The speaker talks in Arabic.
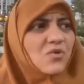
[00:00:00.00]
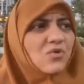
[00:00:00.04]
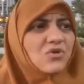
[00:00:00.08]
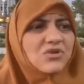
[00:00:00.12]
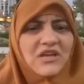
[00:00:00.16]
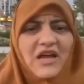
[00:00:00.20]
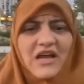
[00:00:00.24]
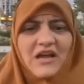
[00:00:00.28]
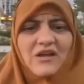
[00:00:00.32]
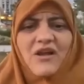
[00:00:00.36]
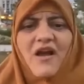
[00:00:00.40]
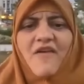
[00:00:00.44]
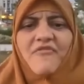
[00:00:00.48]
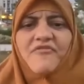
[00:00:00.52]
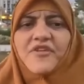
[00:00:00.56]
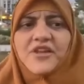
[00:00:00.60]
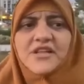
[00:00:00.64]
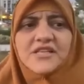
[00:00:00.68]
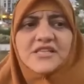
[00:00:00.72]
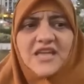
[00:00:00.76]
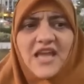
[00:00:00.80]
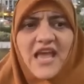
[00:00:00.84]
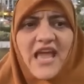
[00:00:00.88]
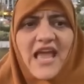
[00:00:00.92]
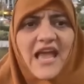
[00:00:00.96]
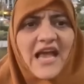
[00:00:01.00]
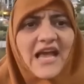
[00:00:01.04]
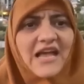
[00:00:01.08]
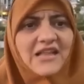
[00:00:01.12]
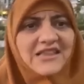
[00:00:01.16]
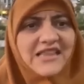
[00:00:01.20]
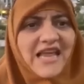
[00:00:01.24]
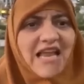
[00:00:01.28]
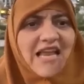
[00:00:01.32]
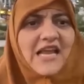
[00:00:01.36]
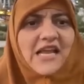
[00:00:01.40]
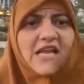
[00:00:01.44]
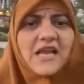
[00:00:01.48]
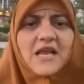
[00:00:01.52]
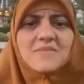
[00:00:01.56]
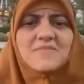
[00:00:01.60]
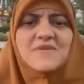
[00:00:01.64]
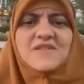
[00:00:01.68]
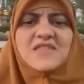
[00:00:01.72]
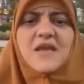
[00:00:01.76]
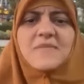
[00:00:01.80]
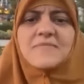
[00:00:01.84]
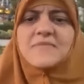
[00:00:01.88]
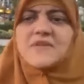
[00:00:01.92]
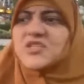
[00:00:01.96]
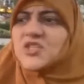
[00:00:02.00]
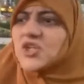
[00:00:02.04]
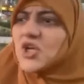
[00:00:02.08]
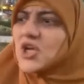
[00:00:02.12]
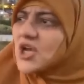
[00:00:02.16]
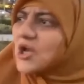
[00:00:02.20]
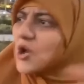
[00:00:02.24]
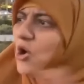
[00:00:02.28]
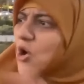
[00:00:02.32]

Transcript: وتعرفي انت ايه خدت لي كلمتين من الشيخ